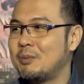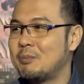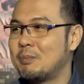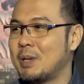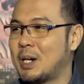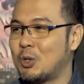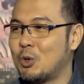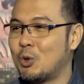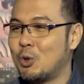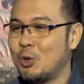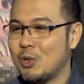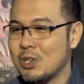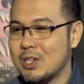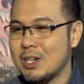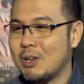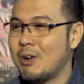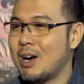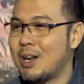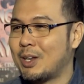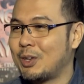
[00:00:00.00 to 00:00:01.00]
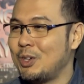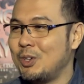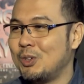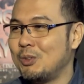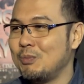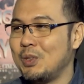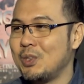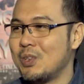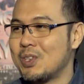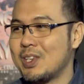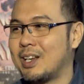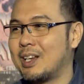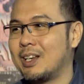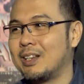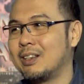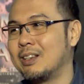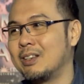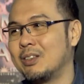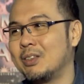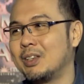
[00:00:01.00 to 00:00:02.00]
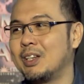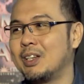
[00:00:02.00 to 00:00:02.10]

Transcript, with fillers: yun, pagkukulong sa kwarto yung music and oh.